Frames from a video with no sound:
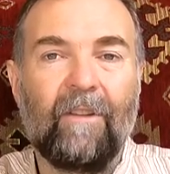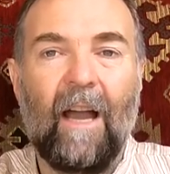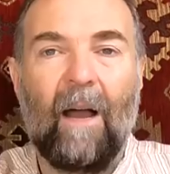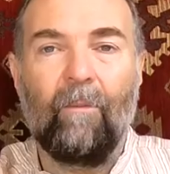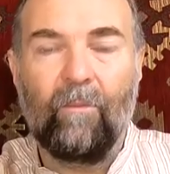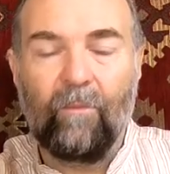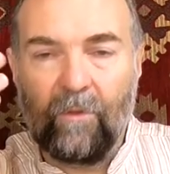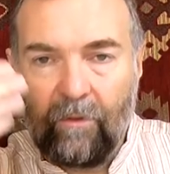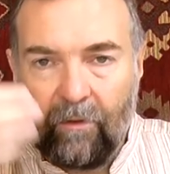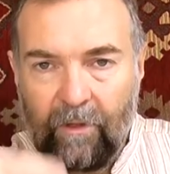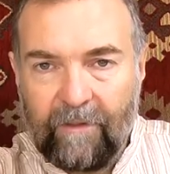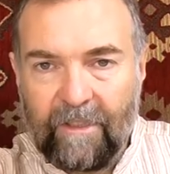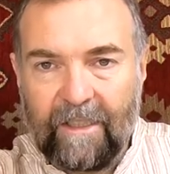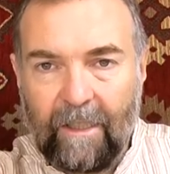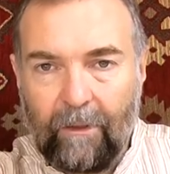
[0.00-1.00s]
Wir haben eine
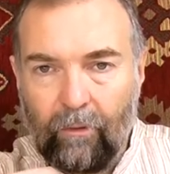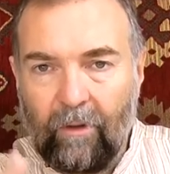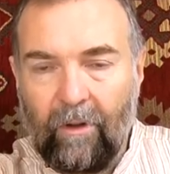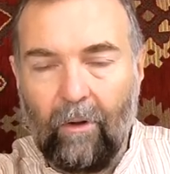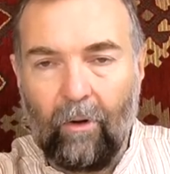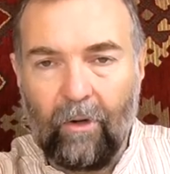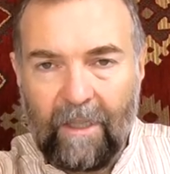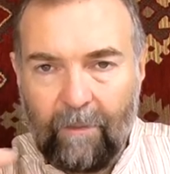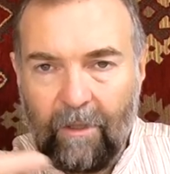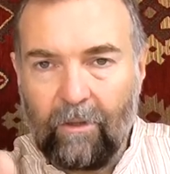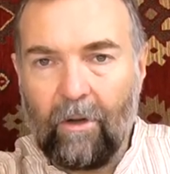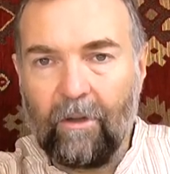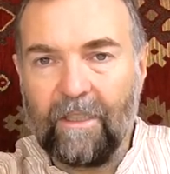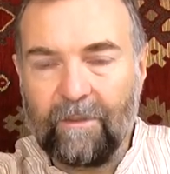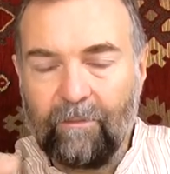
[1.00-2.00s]
gewisse Reduktion der
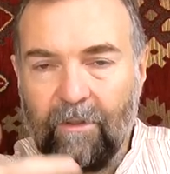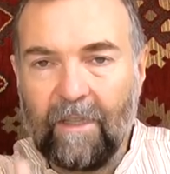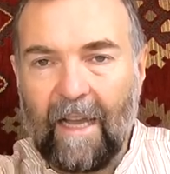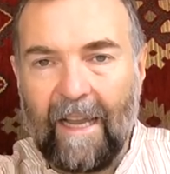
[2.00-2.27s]
Mikroorganismen.